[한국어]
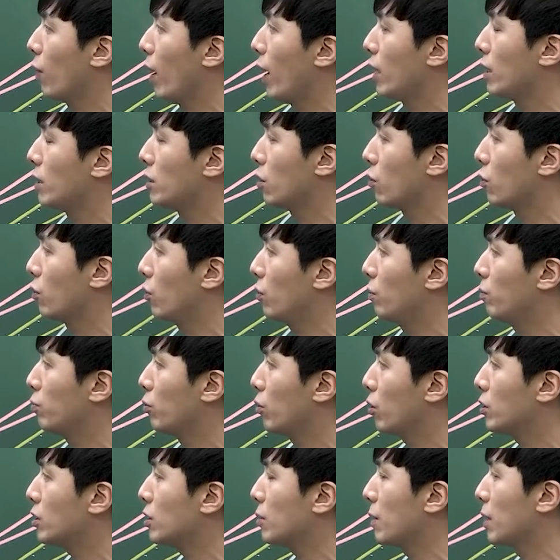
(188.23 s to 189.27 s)
Y제곱
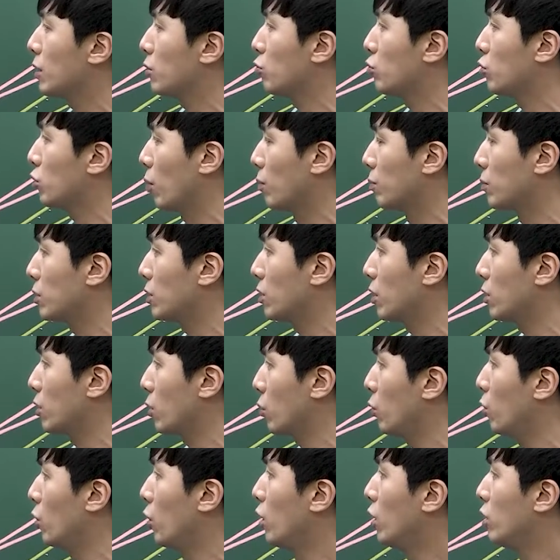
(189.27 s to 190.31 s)
플러스만의 두 점근선이
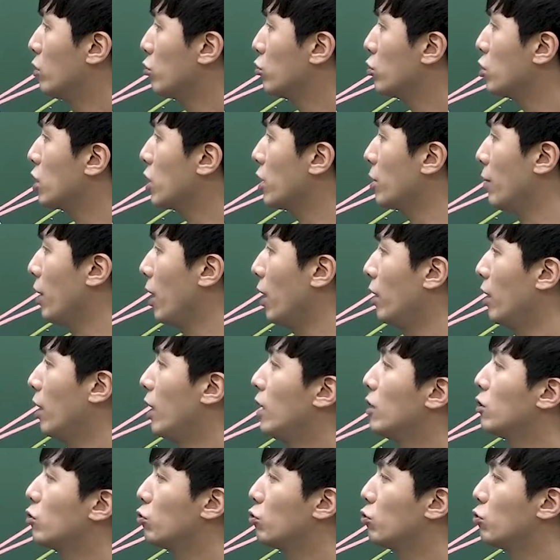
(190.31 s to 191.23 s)
서로 수직이며